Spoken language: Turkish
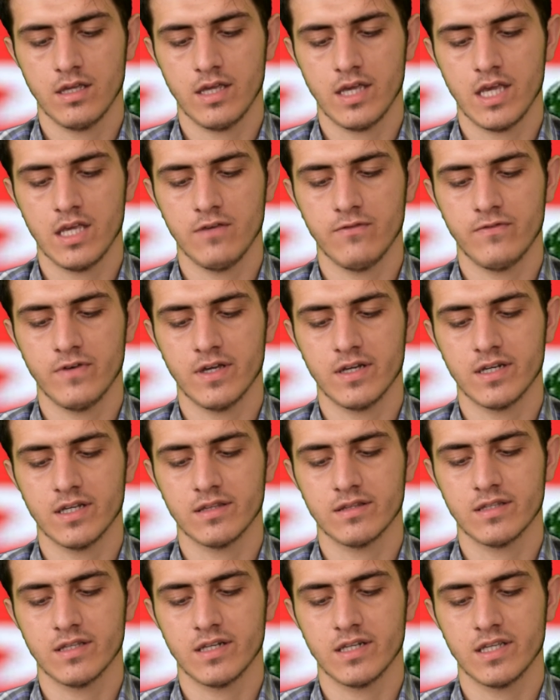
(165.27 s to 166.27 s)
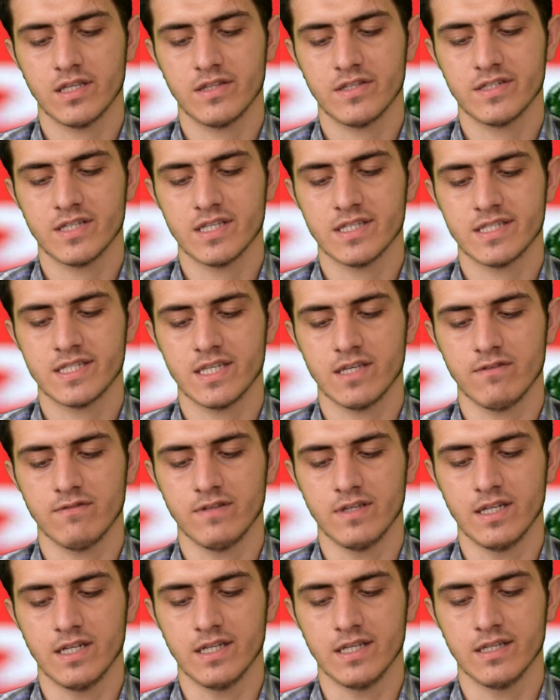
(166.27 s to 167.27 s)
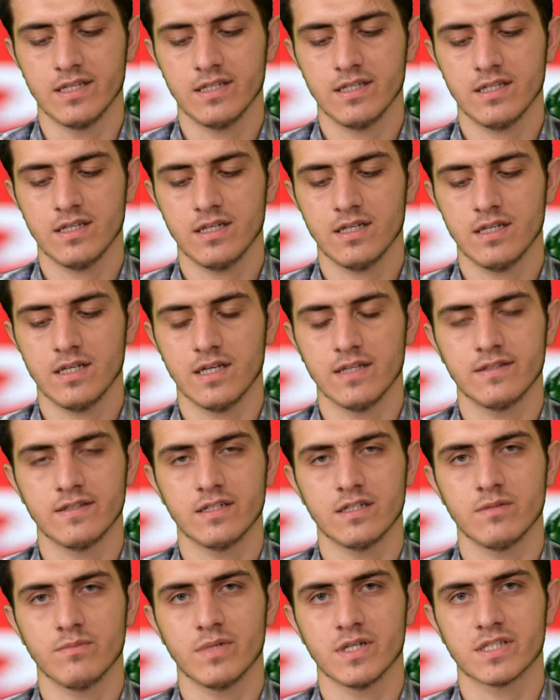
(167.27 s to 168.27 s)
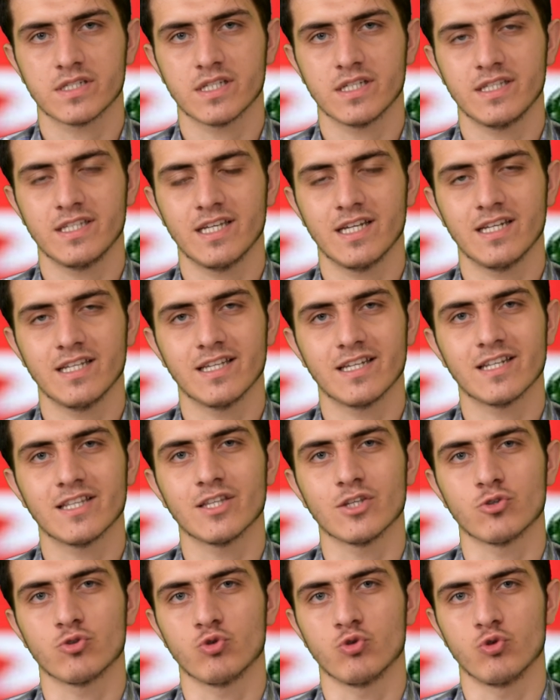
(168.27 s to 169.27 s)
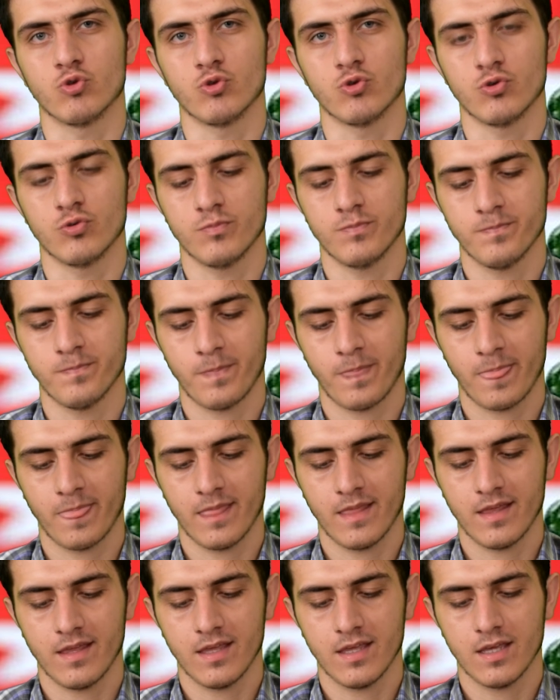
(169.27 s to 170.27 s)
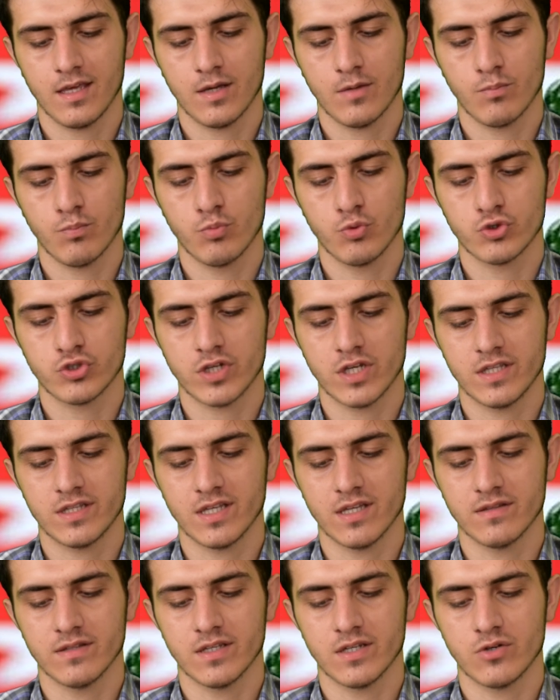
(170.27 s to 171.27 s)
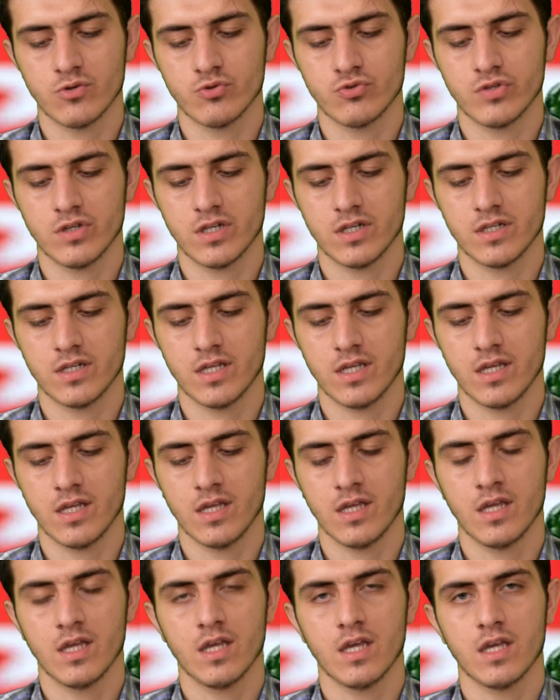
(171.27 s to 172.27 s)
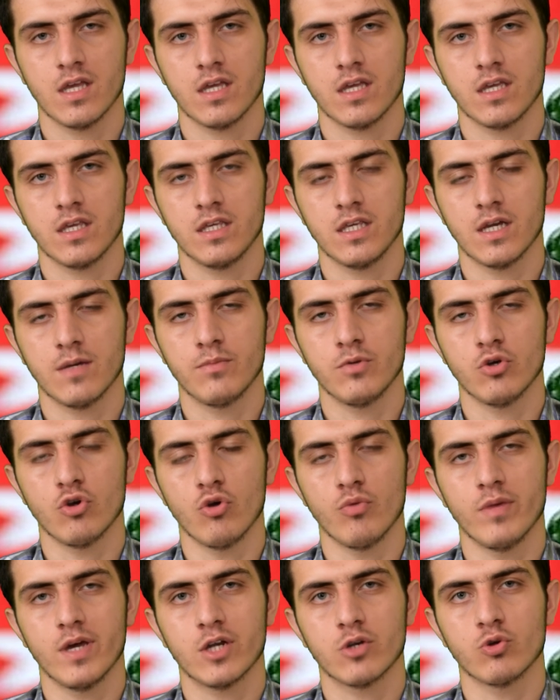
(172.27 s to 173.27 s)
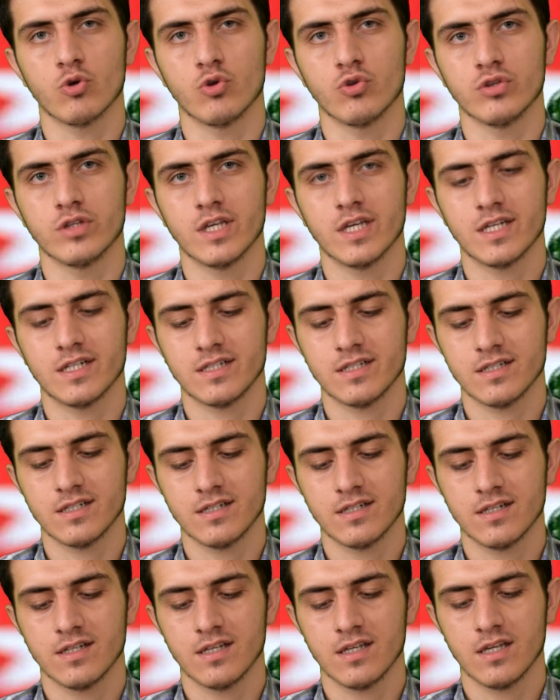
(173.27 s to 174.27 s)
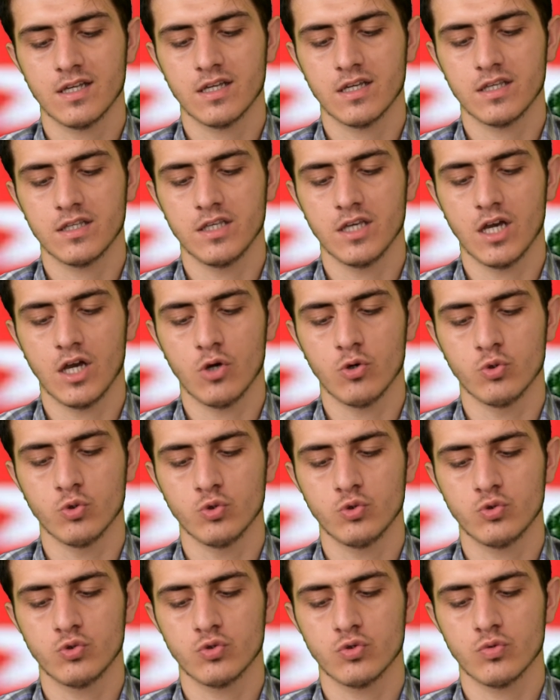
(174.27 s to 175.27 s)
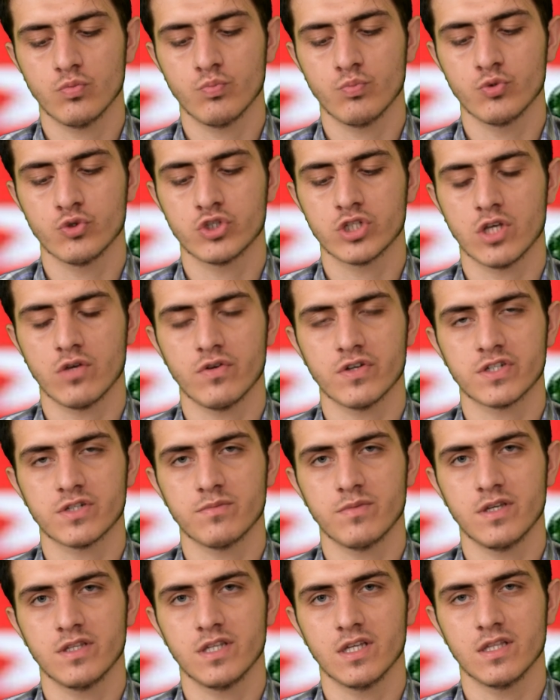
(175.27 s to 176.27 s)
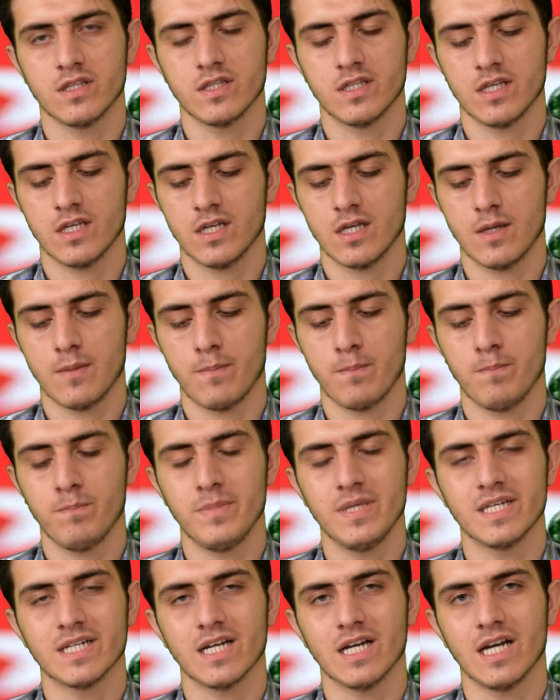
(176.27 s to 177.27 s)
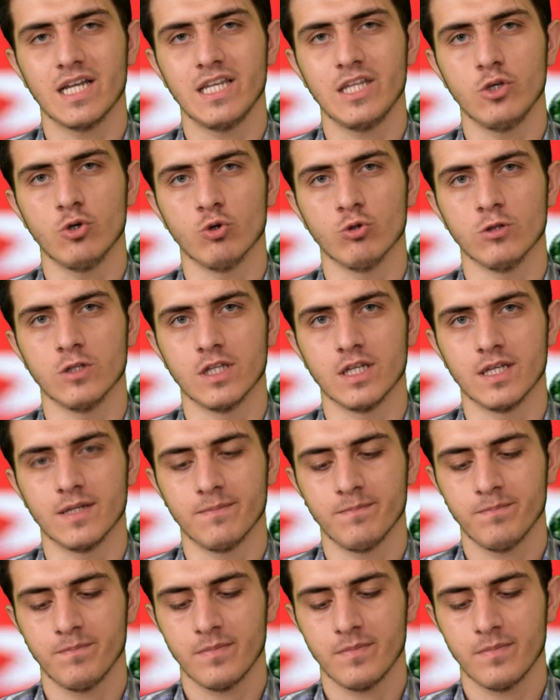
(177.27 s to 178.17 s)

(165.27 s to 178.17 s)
Ey feryatlara yetişen sevgili.'' atını başka diyarlara da sür. Bu şeytanların üzerine ya bir Ömer gönder yahut bu savaş meydanına bir Ali yolla.